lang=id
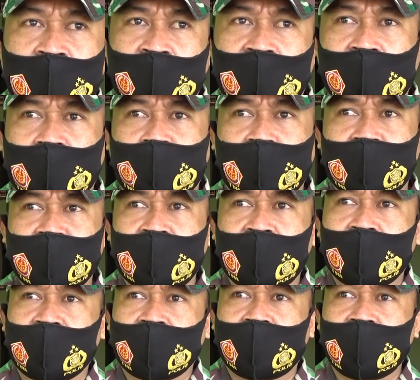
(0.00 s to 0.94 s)

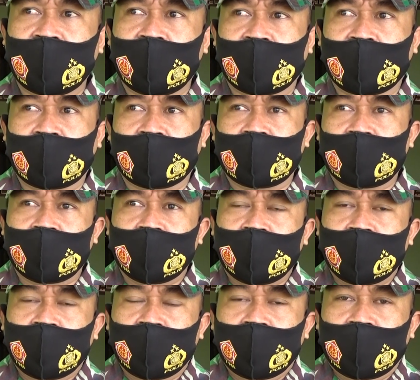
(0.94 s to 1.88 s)
Harapannya agar
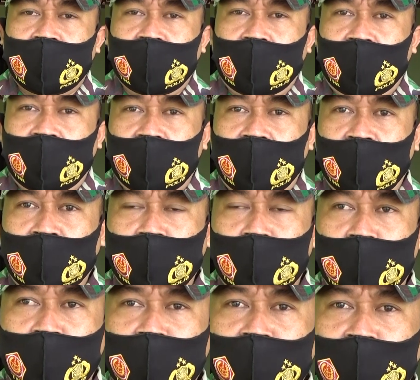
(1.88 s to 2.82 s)

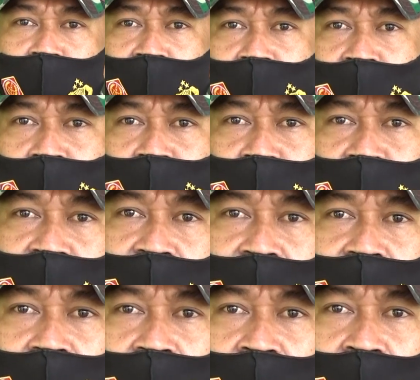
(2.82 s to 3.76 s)
ekonomi Bapak
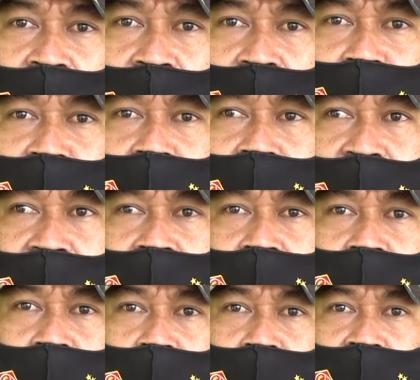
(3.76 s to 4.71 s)
Pujianto lebih
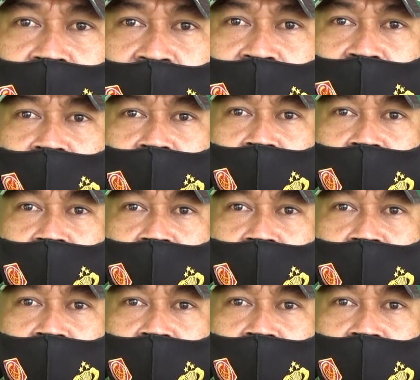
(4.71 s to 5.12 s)
maju dan